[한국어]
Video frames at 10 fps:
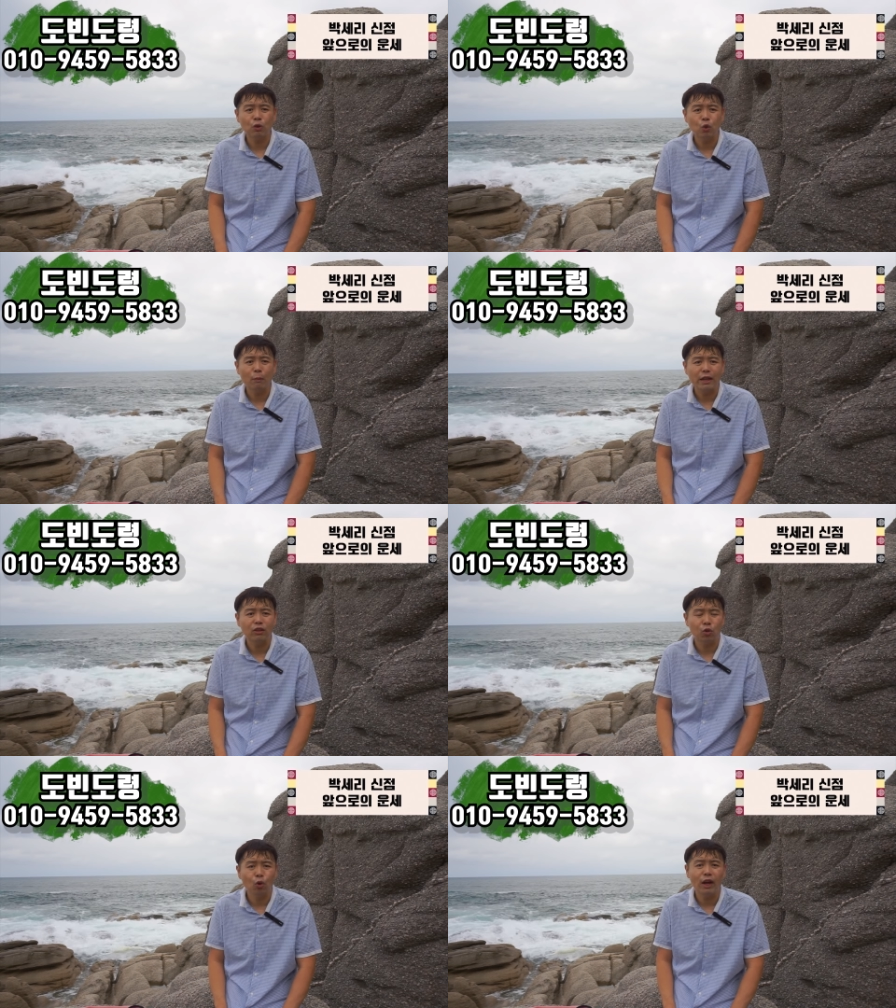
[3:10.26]
조금
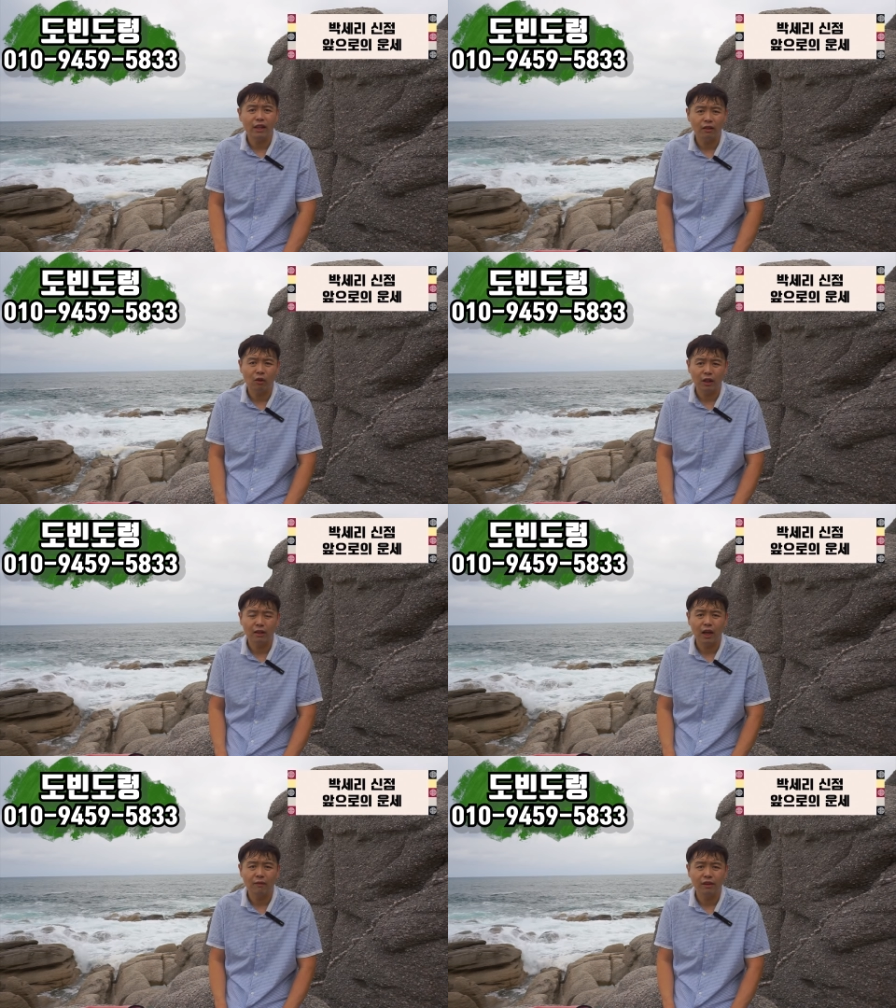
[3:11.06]
많이 들어와 있는 것
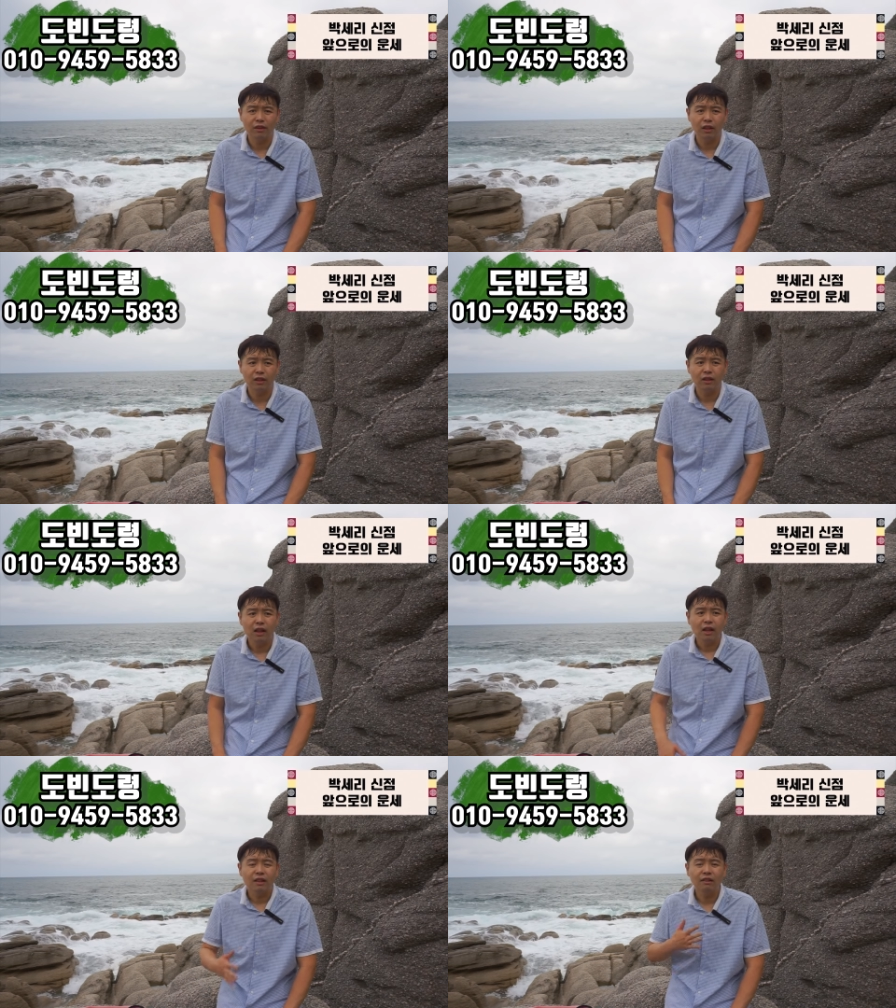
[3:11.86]
같아 내가 봤을 때는
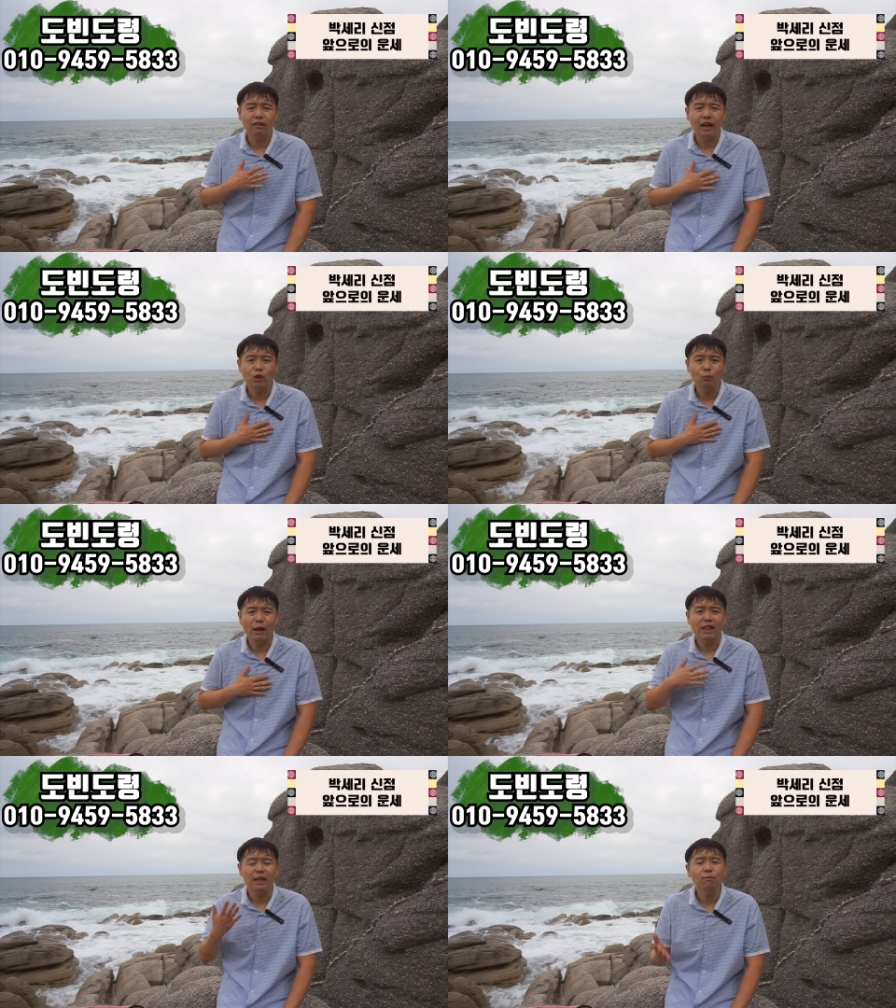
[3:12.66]
그래서 내가 좀
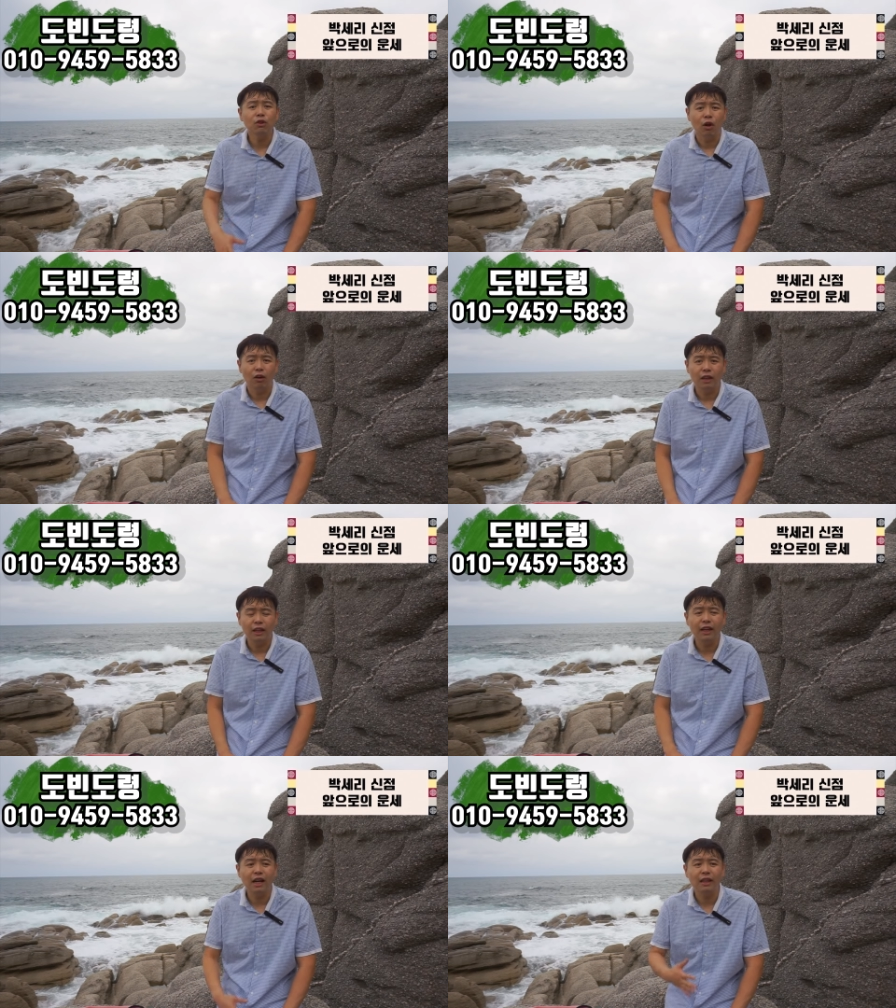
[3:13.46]
많이 힘들어
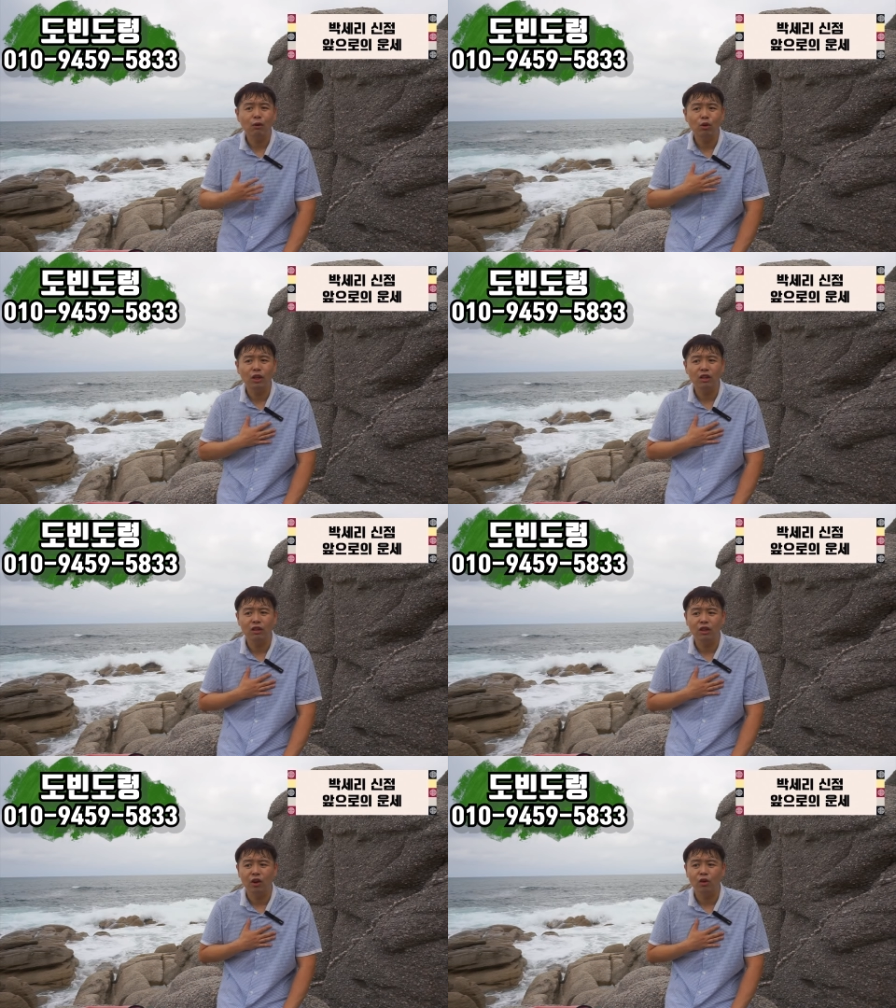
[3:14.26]
인간하고
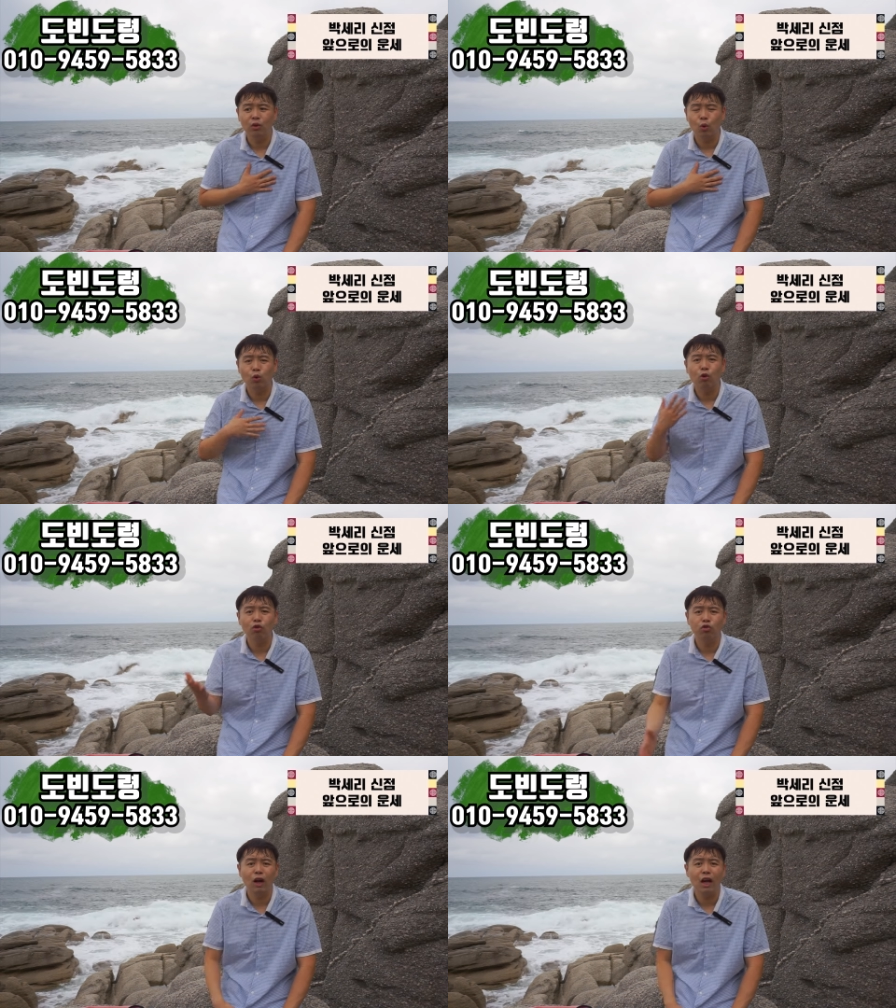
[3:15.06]
있는 겪는
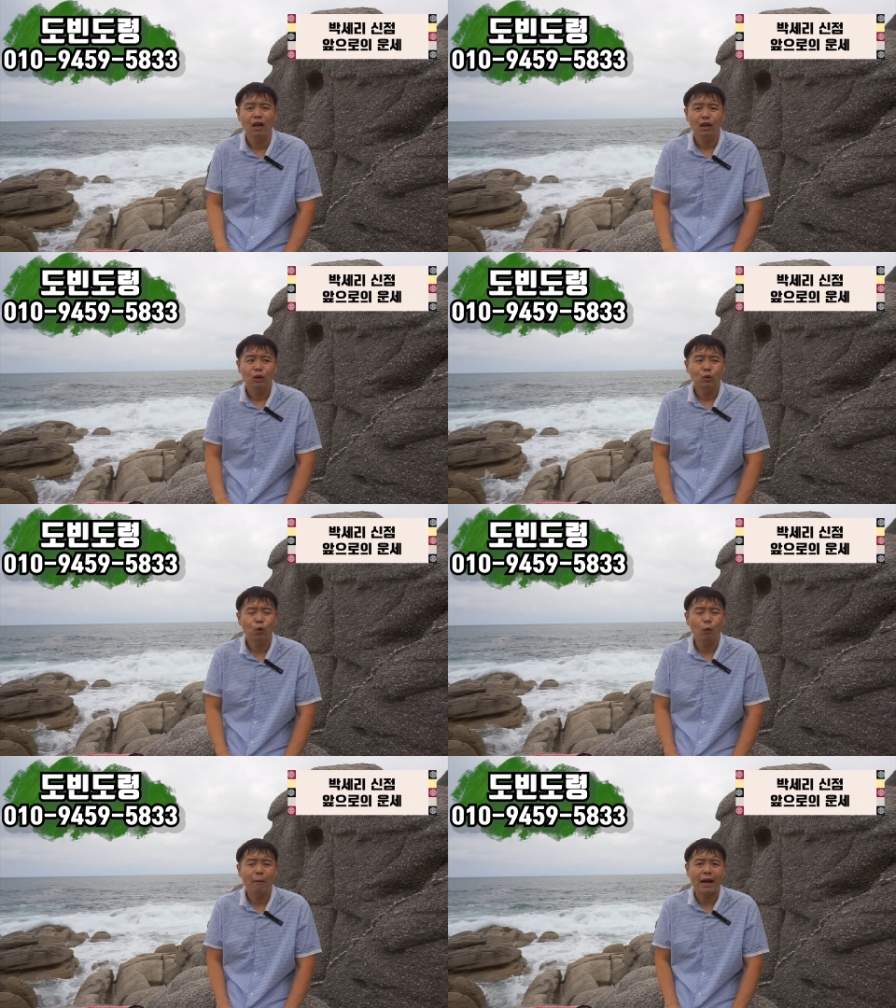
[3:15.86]
고통수가
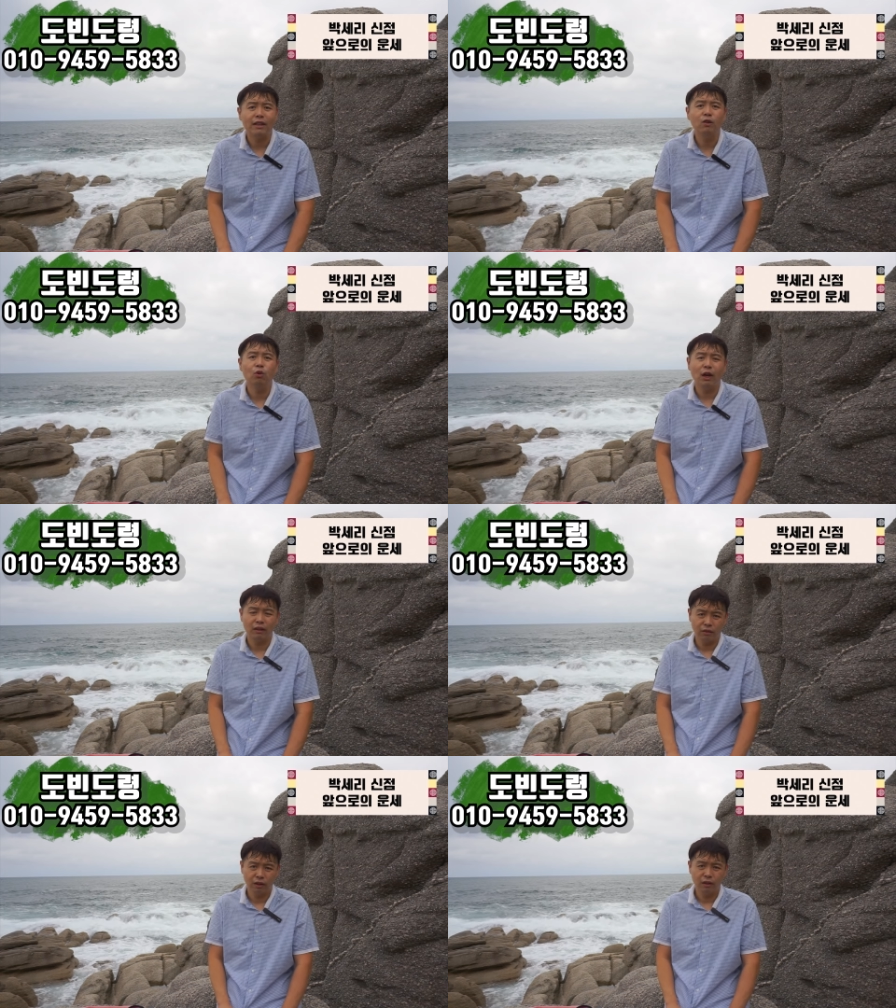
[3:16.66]
조금 많이 들어와
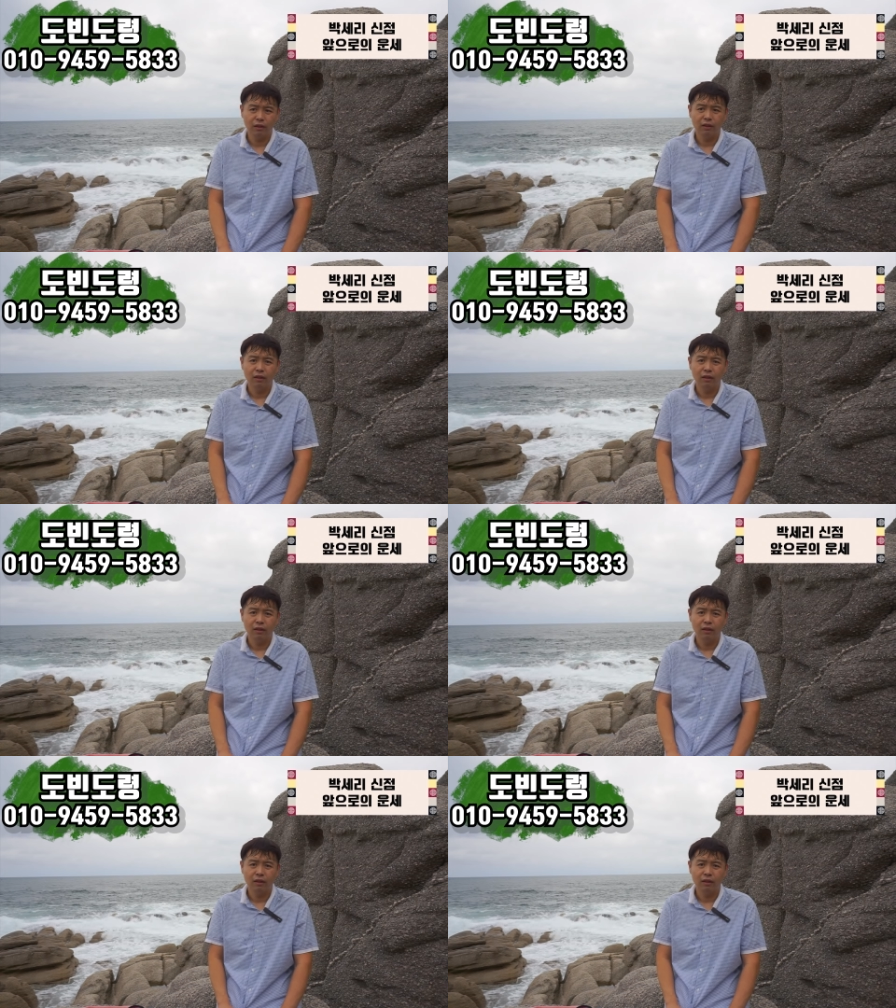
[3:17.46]
있어요